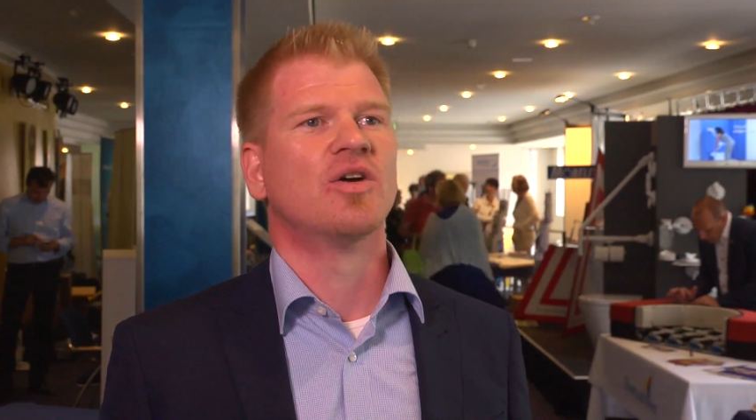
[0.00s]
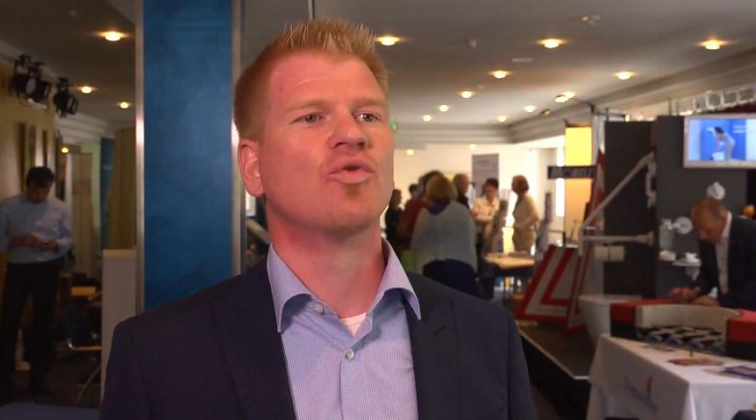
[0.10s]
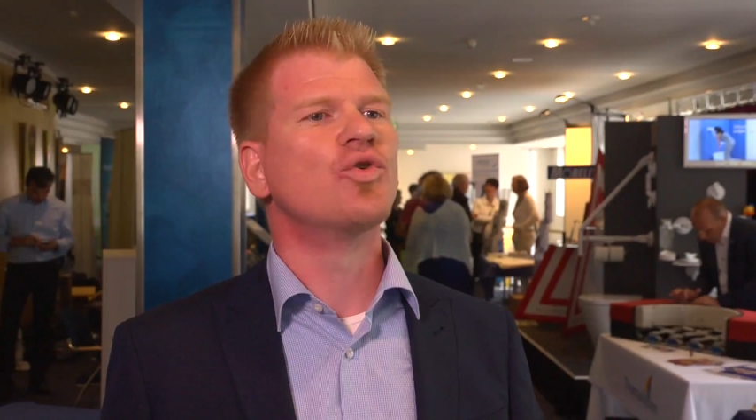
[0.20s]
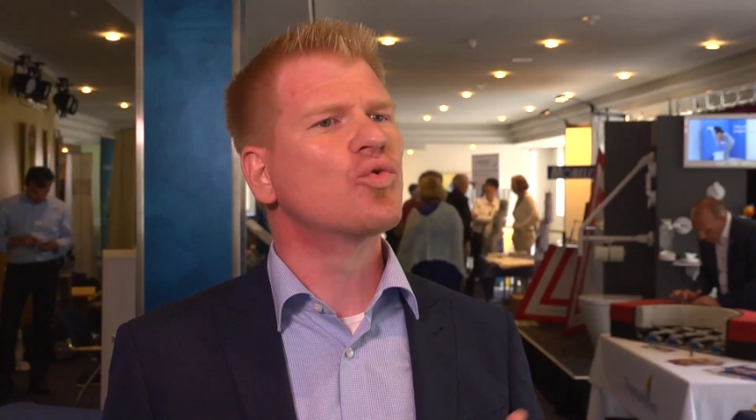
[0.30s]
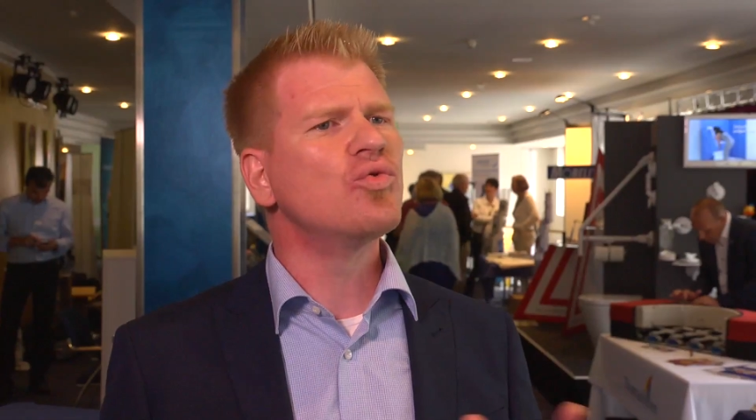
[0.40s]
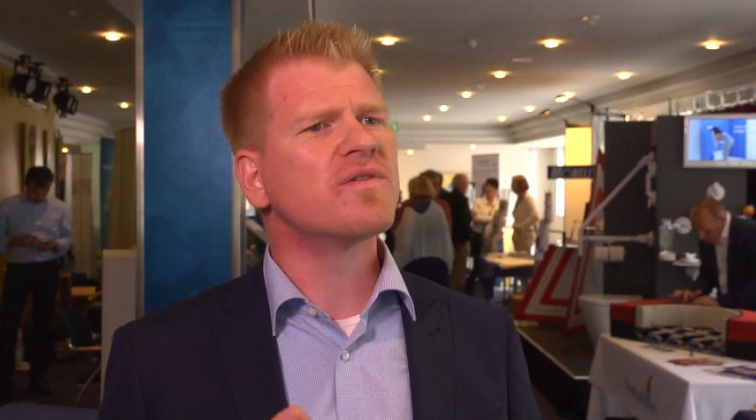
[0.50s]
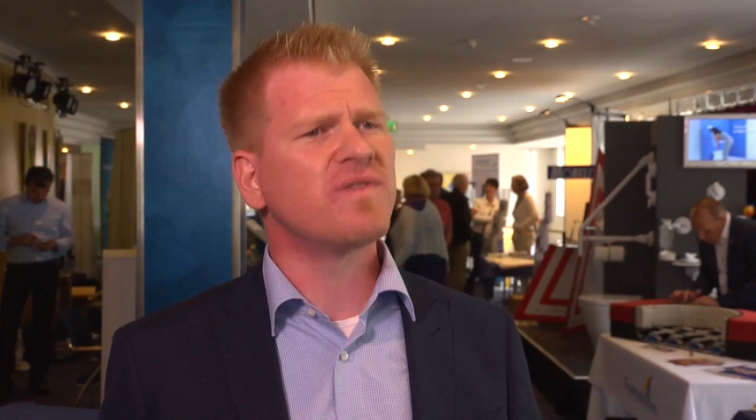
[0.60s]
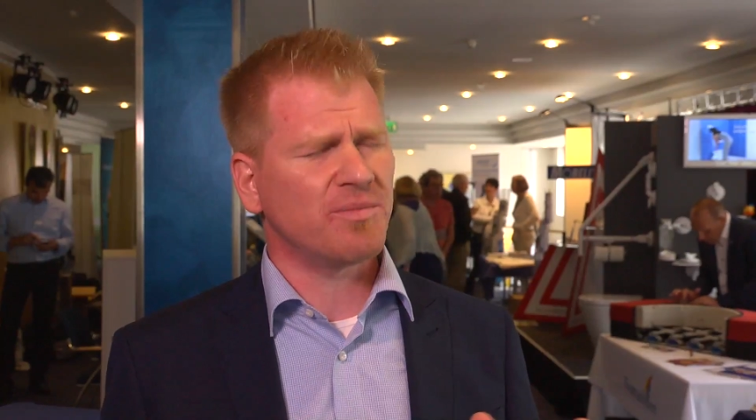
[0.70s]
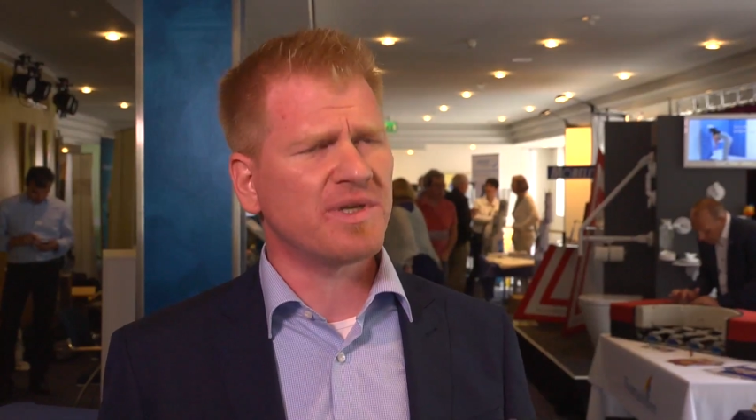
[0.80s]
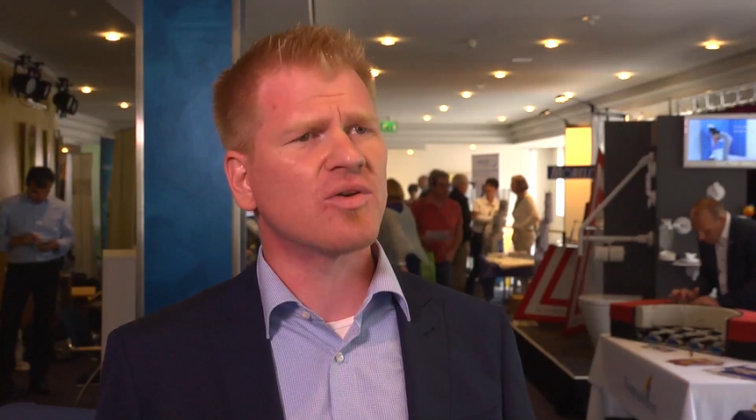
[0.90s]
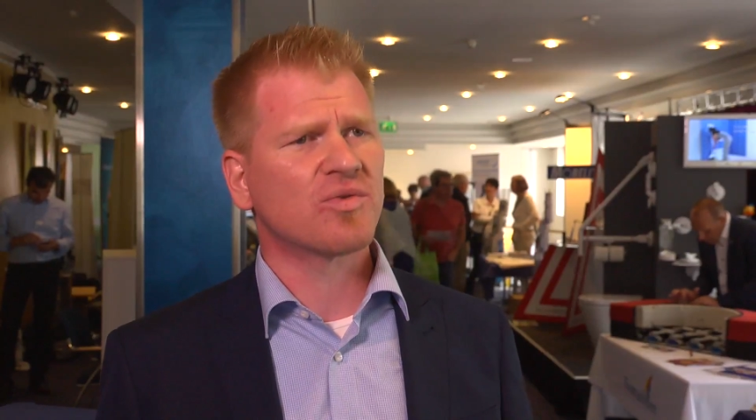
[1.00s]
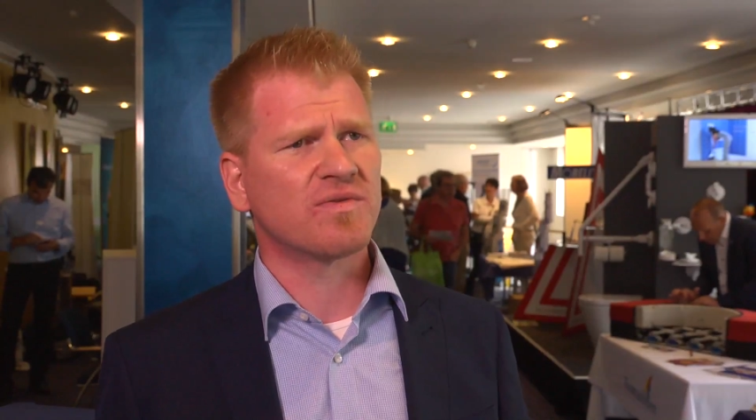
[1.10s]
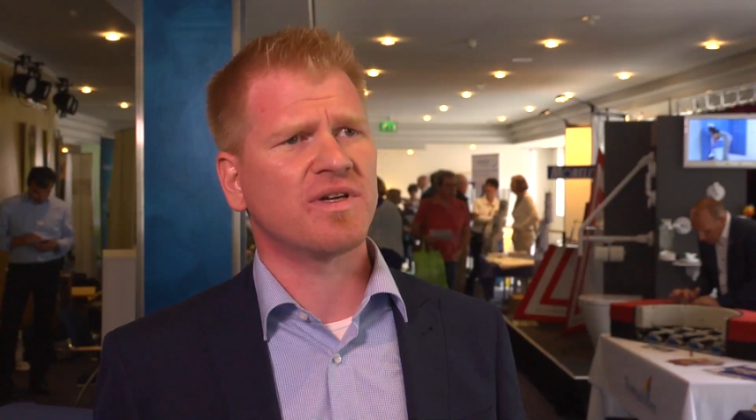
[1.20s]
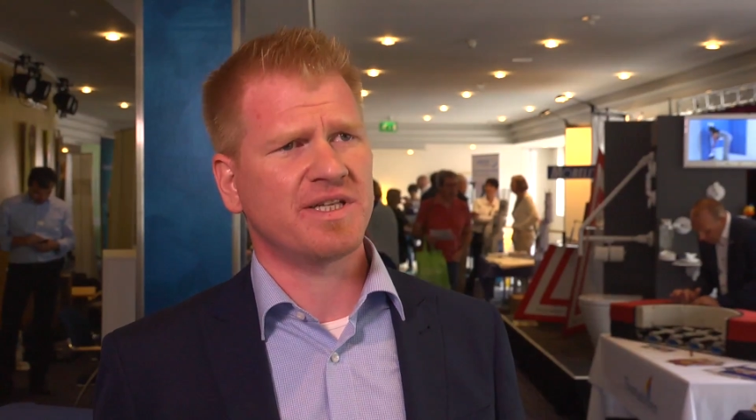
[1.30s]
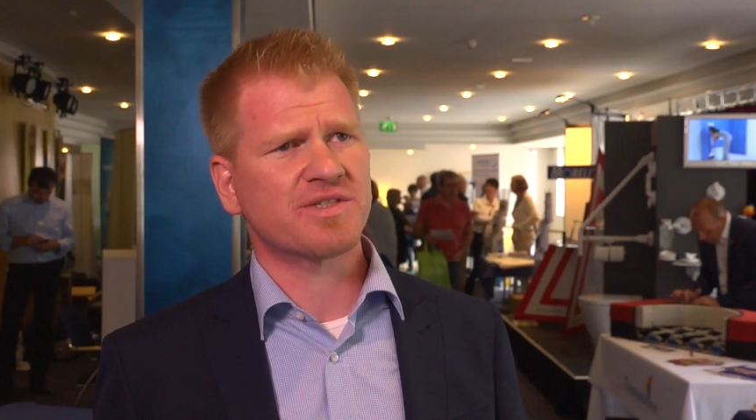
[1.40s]
wo eine gute Vermittlung
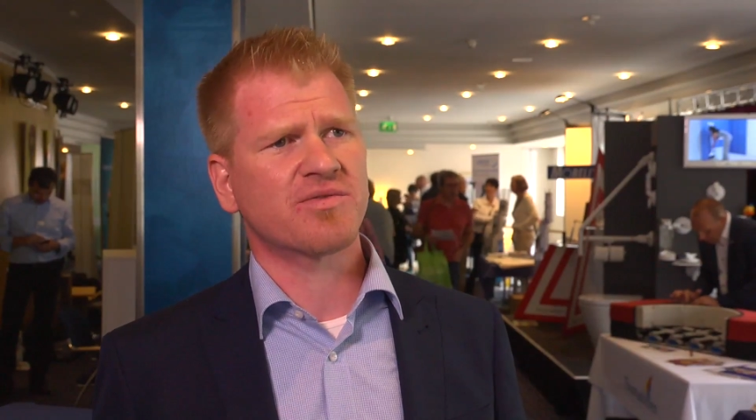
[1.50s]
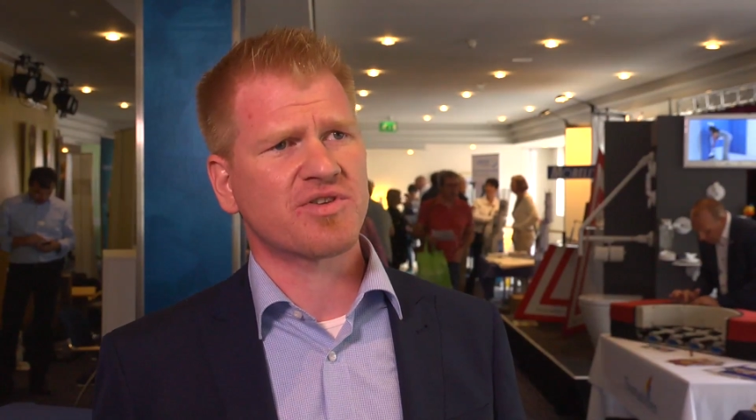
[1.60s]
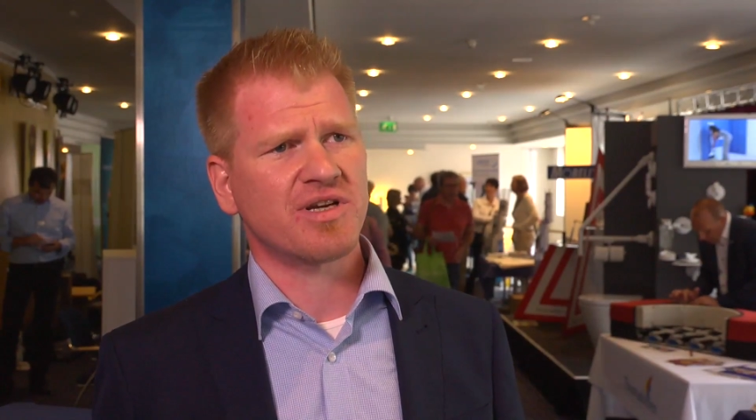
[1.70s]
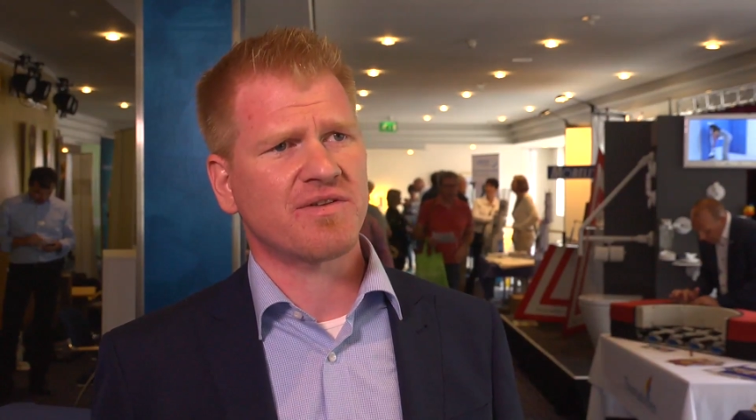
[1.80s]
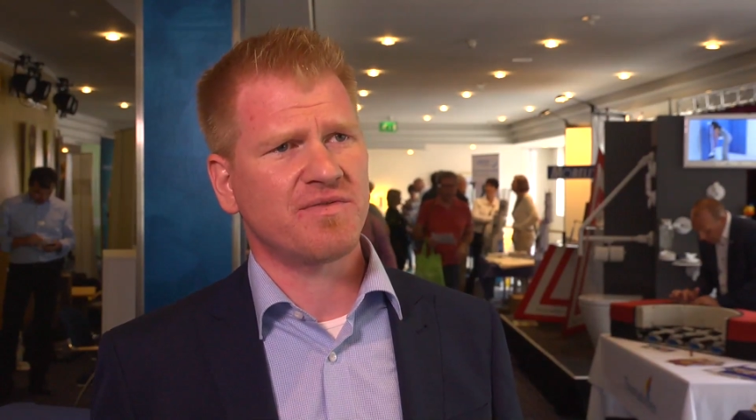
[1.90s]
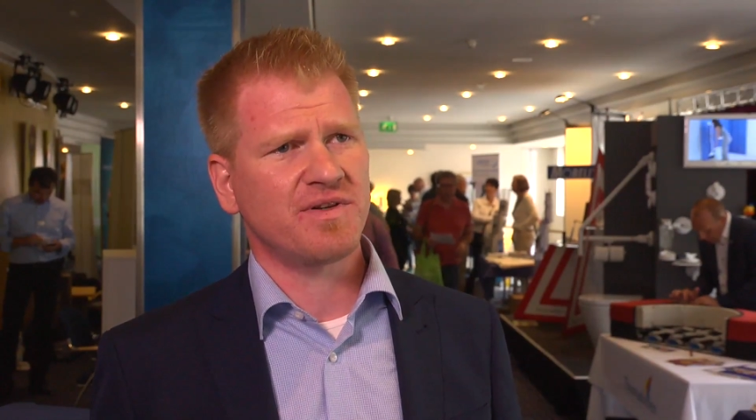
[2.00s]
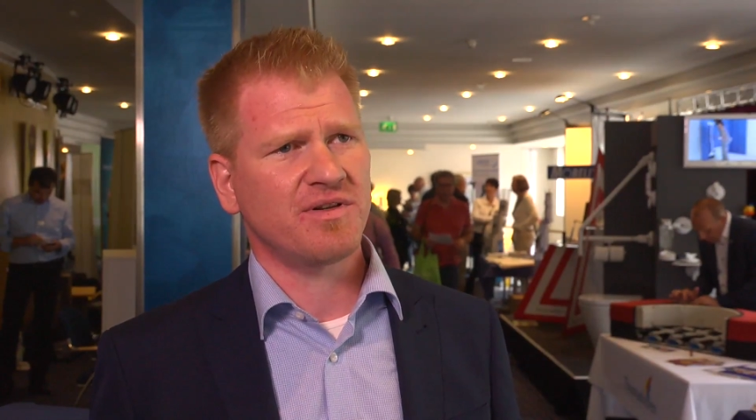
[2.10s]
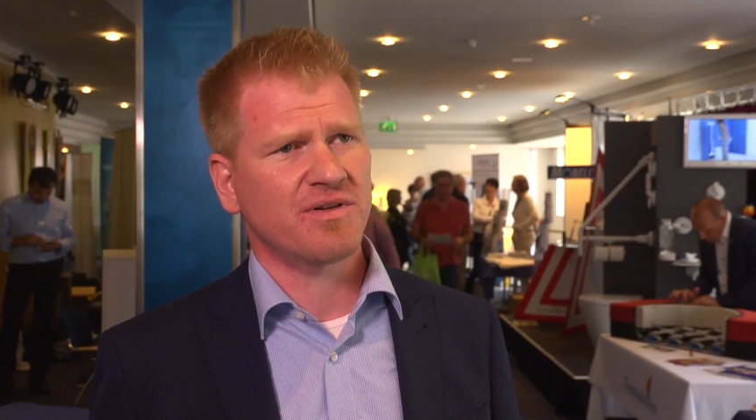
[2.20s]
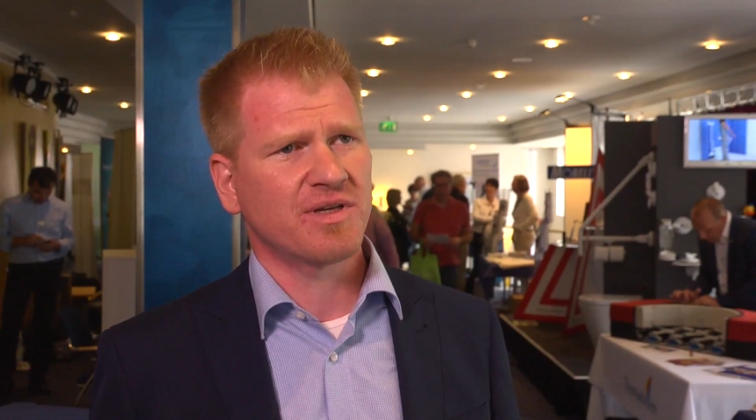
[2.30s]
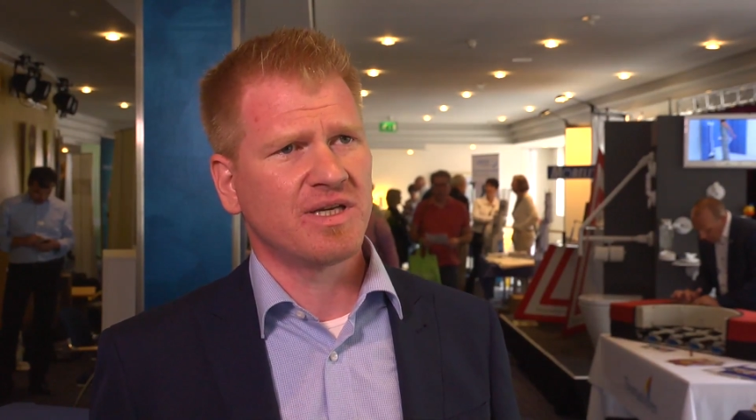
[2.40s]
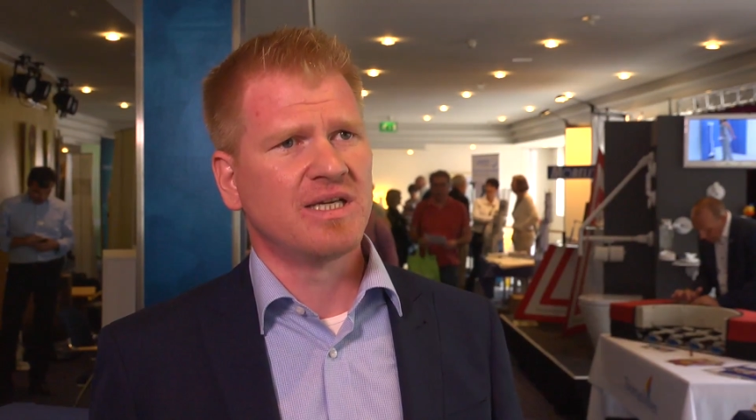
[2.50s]
und Vernetzung stattfindet,